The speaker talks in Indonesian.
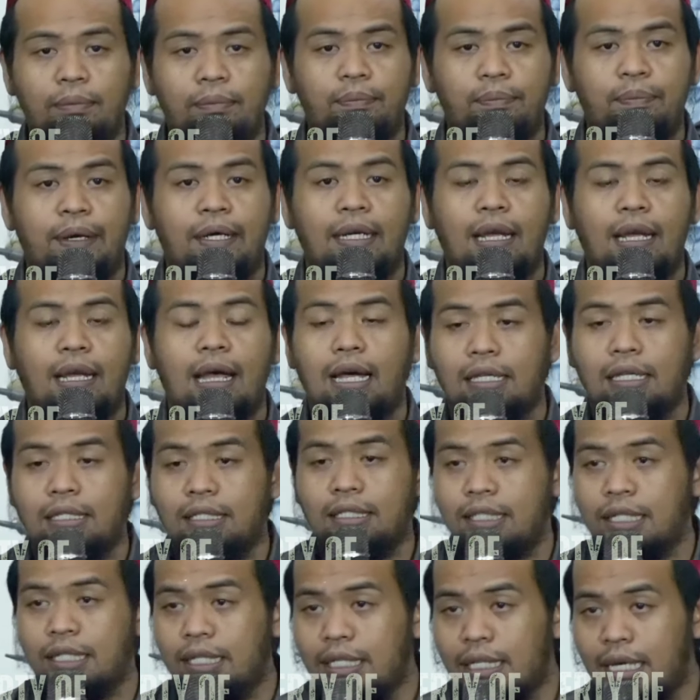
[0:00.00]
para
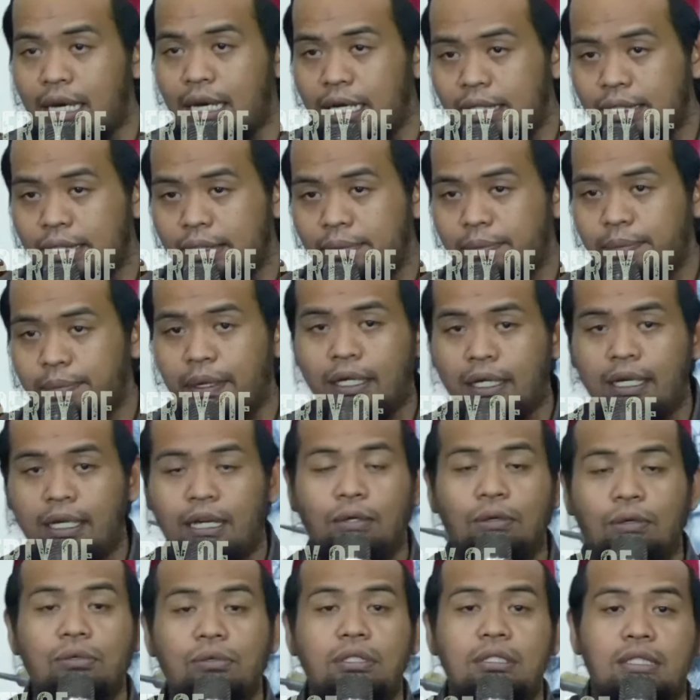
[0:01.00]
ajengan, para
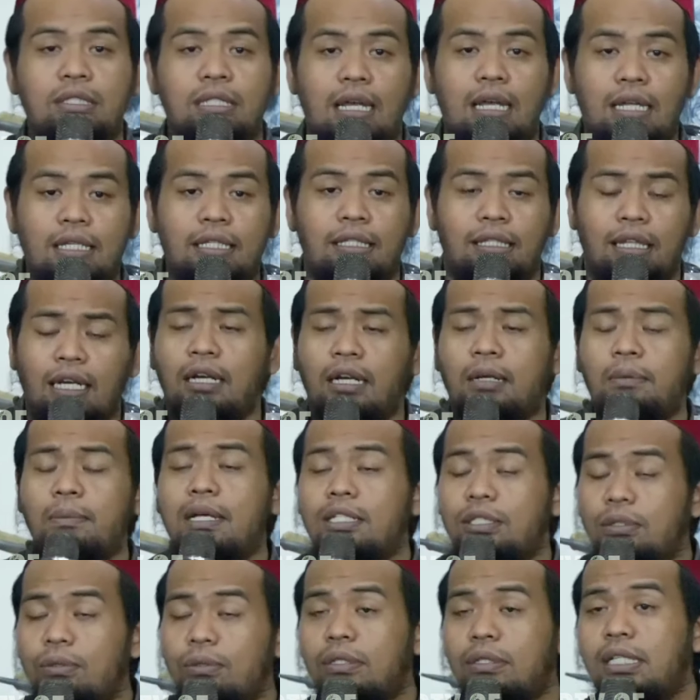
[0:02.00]
ustadz,
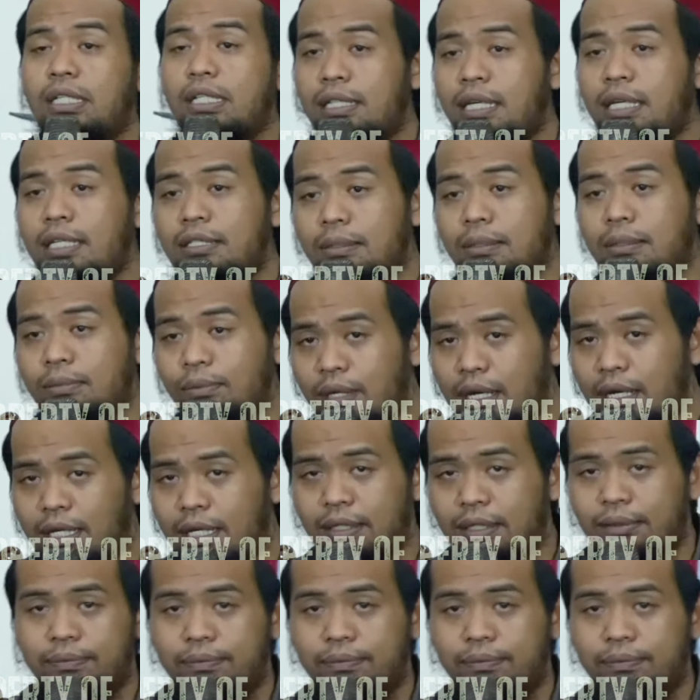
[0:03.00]
termasuk kita semua.